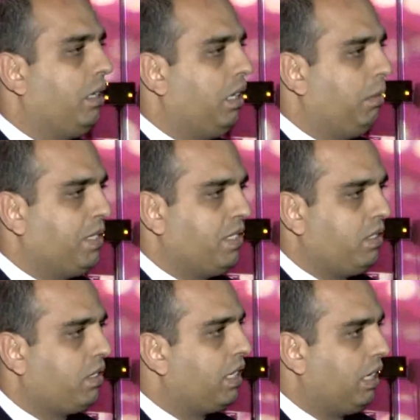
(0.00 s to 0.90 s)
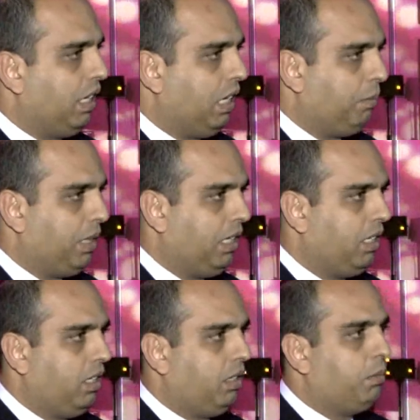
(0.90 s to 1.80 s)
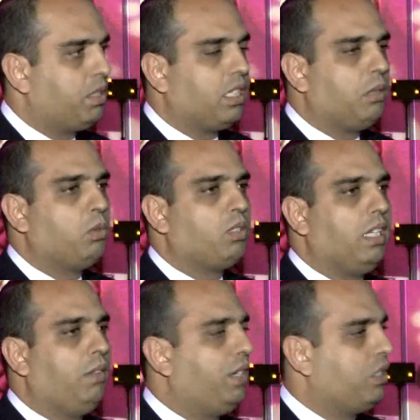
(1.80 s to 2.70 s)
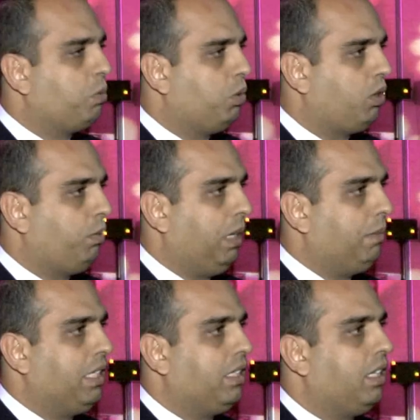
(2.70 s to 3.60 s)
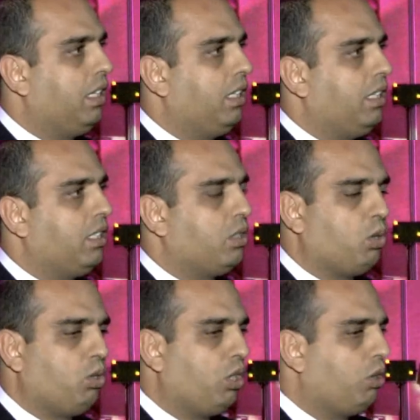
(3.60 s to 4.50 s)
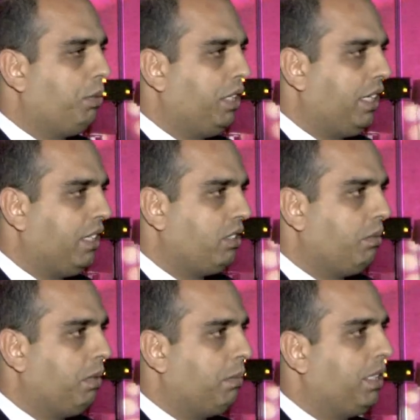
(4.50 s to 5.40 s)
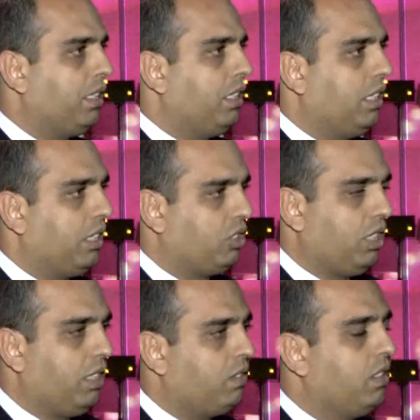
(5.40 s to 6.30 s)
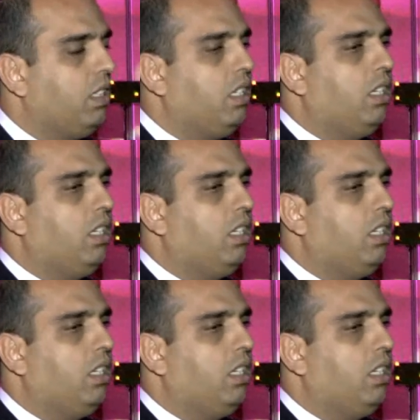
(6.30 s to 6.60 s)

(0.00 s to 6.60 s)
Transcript: البزنس غير الأعمال بيستخدموه زي الفيسبوك في عملية السوشيال كوميونيكيشن ما بين الأشخاص